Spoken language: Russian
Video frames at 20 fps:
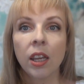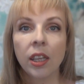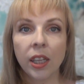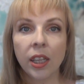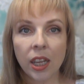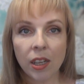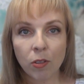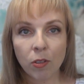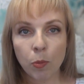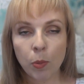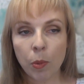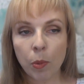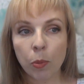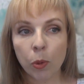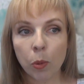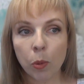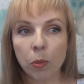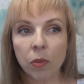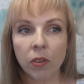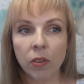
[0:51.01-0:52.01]
Я его
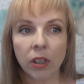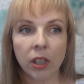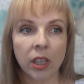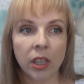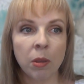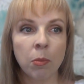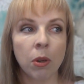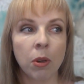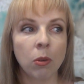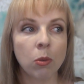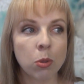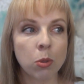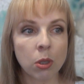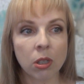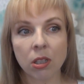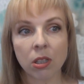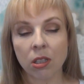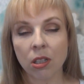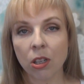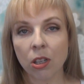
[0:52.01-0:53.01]
попробовала и могу
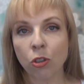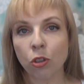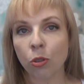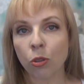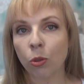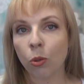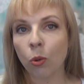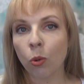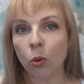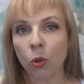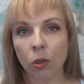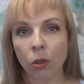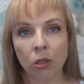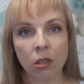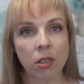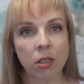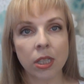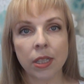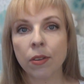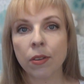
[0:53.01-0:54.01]
сказать, что
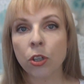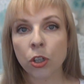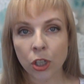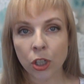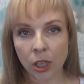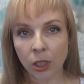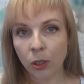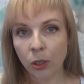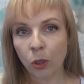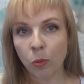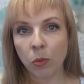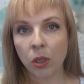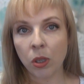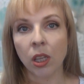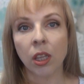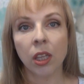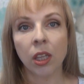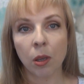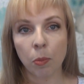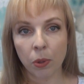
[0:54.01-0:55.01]
совершенно
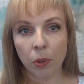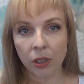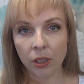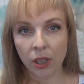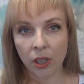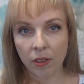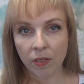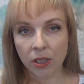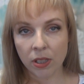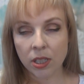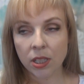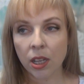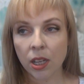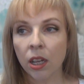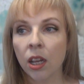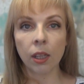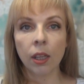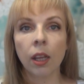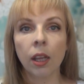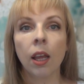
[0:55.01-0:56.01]
мне не понравился.